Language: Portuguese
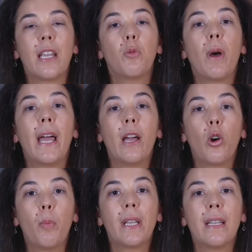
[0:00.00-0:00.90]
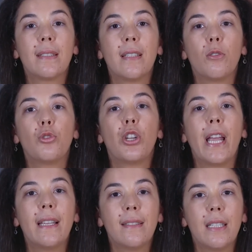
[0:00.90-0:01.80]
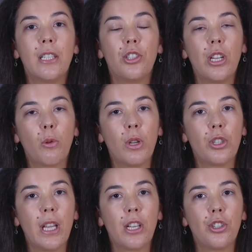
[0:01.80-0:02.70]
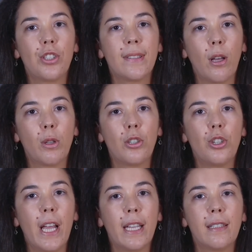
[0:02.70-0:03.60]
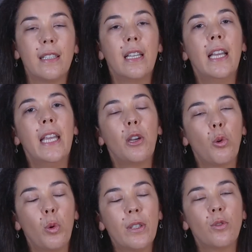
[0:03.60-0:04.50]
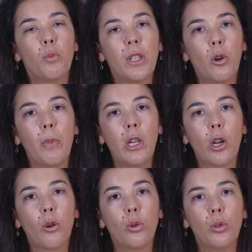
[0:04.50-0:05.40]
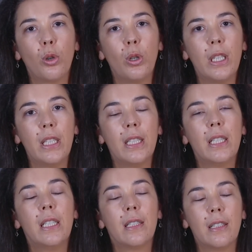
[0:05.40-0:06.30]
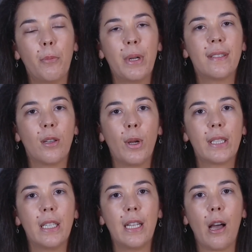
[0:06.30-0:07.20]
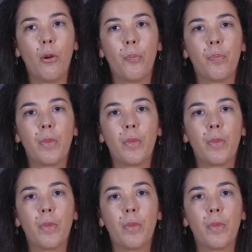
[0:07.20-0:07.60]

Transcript: têm uma recomendação de restringir a quantidade de sal na dieta e com isso obter um melhor controle da pressão arterial.